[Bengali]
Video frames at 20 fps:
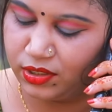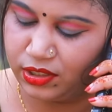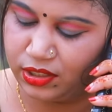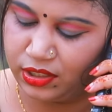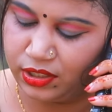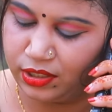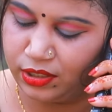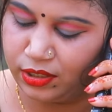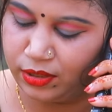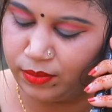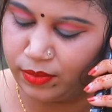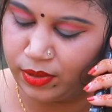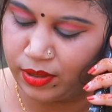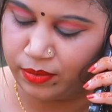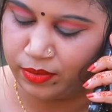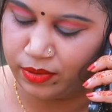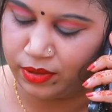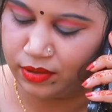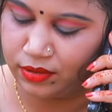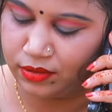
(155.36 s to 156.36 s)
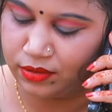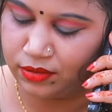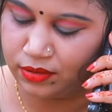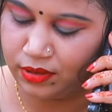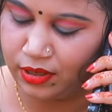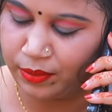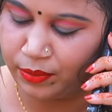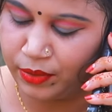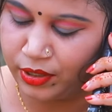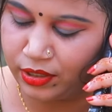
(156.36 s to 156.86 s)
ছি মামা
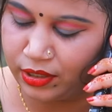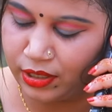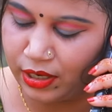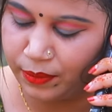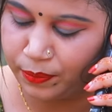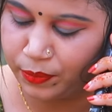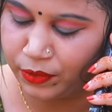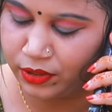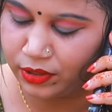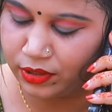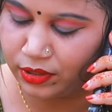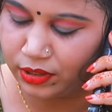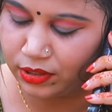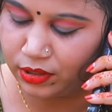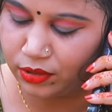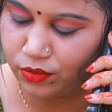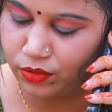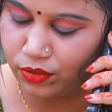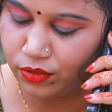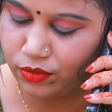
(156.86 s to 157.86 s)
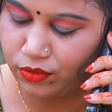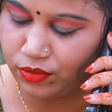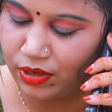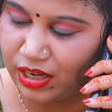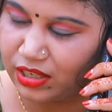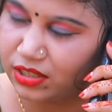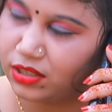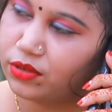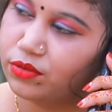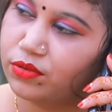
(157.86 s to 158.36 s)
আমি এটা আপনার কাছে কখনো
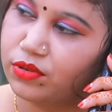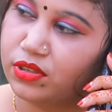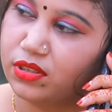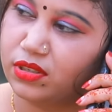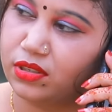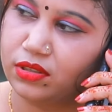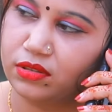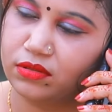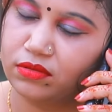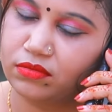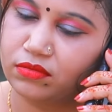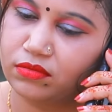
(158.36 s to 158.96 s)
আশা করিনি